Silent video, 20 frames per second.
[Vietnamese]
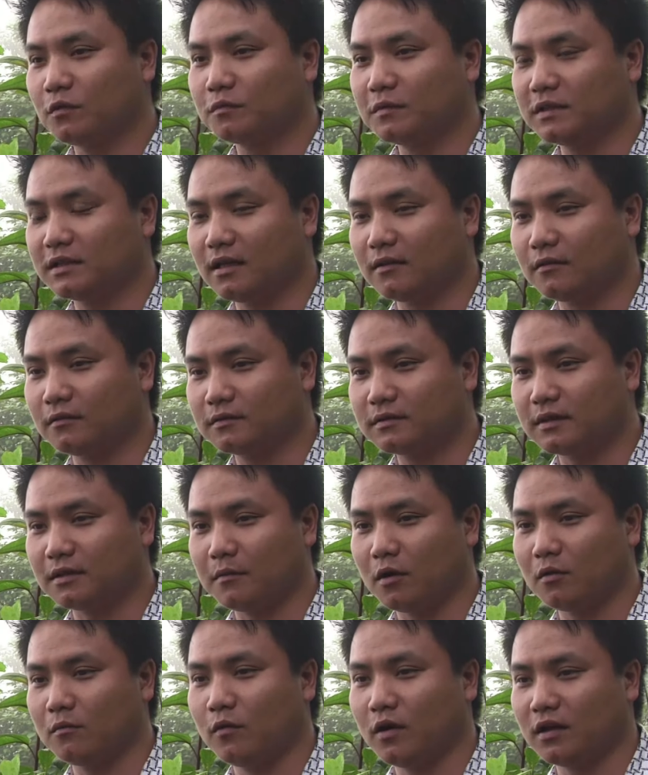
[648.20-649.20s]
cũng bây giờ cũng
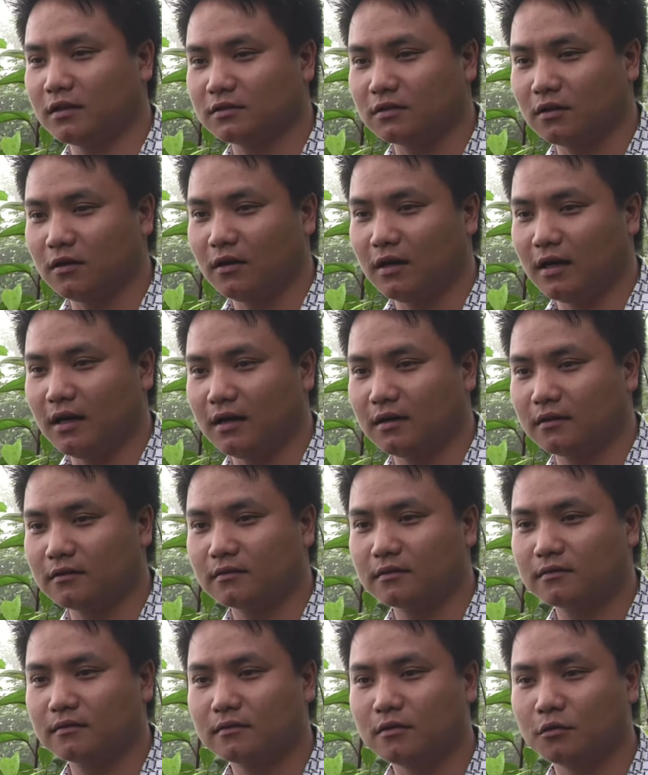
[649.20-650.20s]
chỉ mong muốn cho
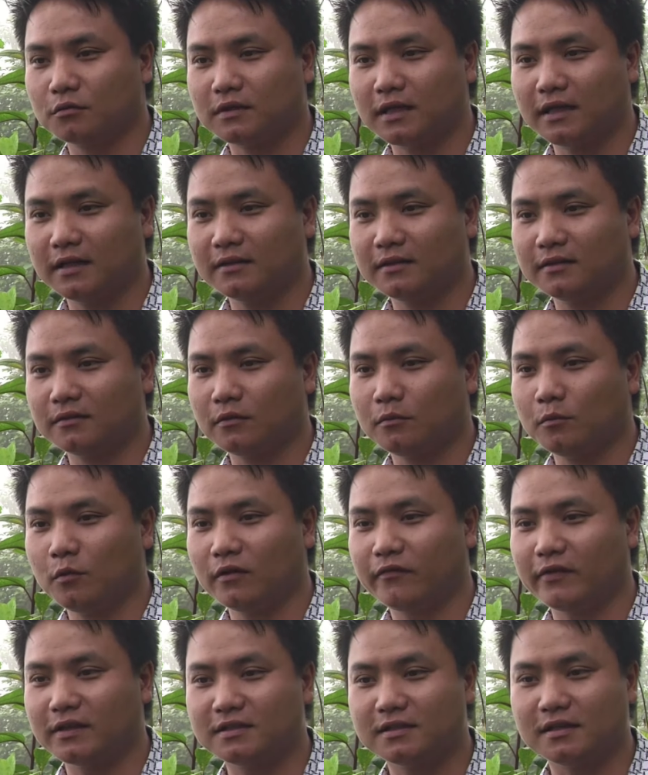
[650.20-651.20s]
công ty thu
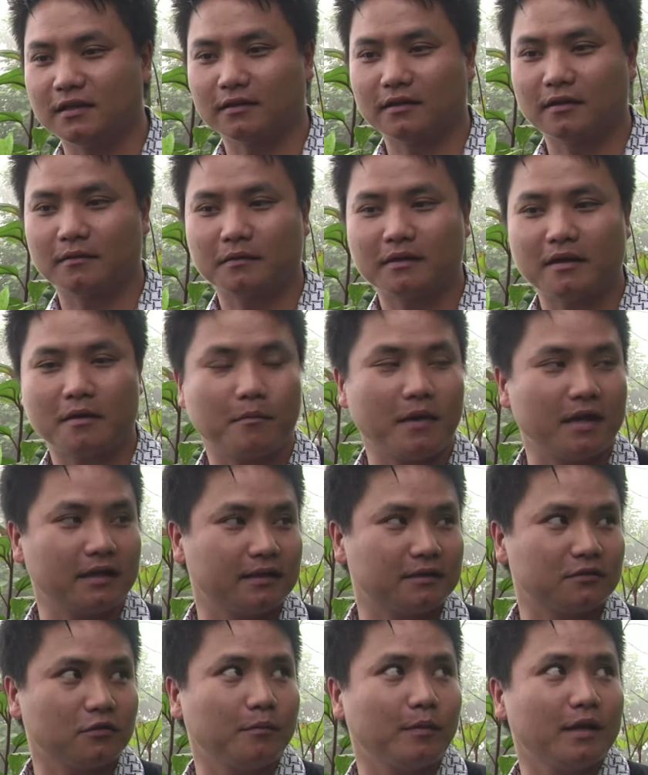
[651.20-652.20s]
mua phát triển càng
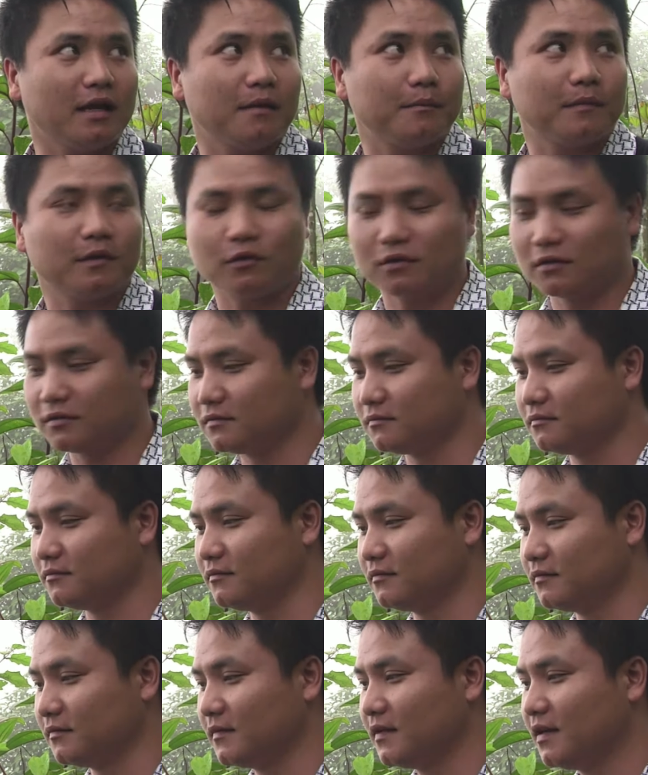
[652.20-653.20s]
mạnh để cho bọn em còn
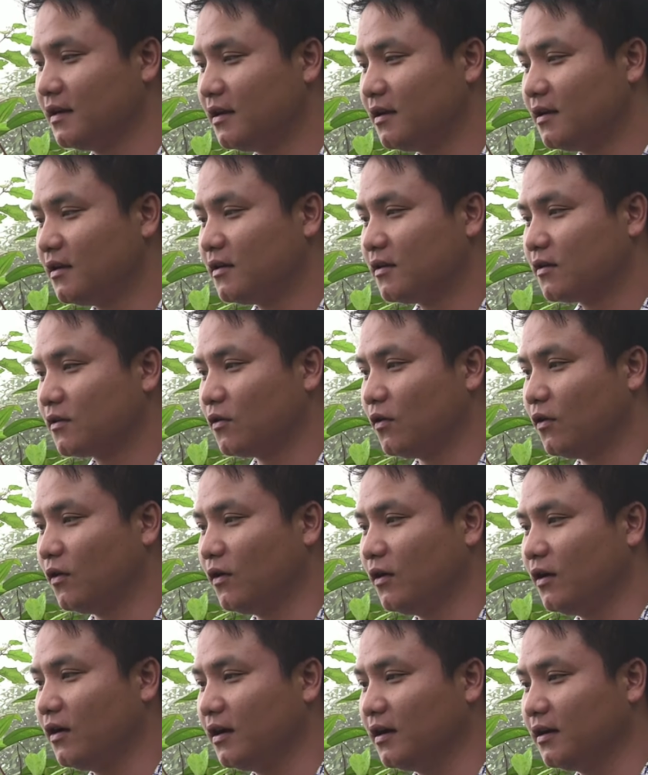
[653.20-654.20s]

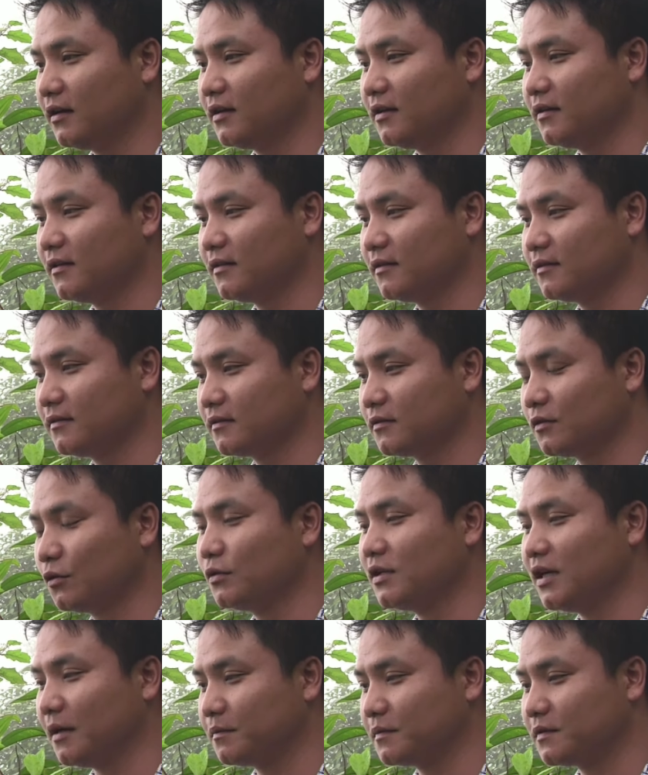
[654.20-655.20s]
có
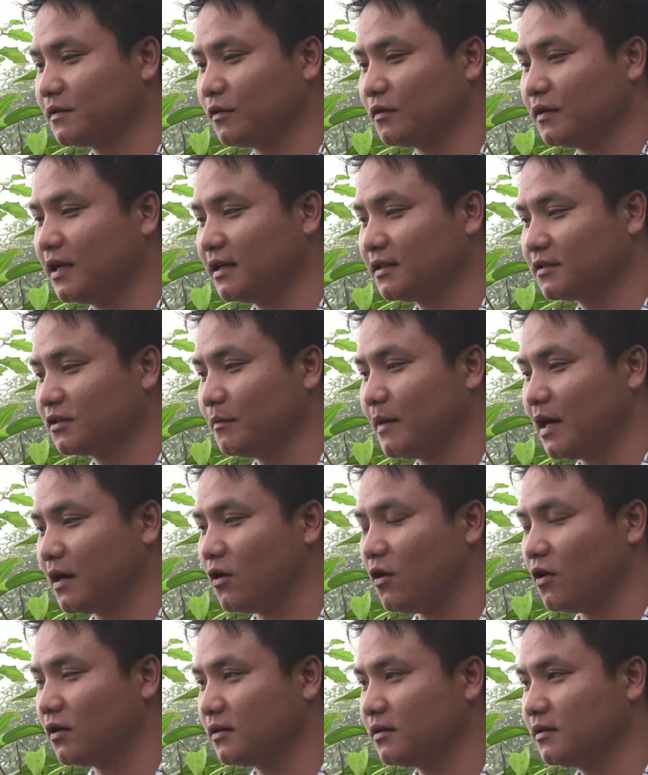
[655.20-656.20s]
thu nhập ổn định cho bà
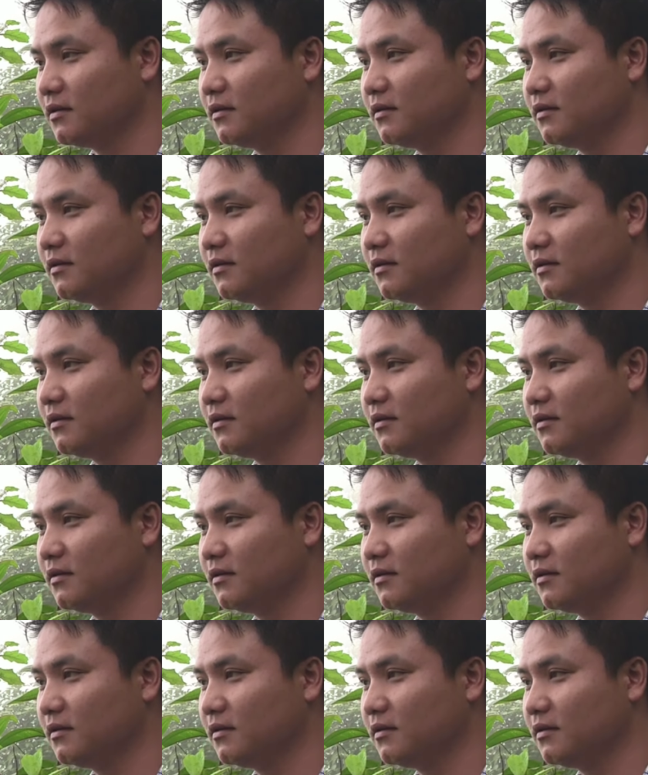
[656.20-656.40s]
con.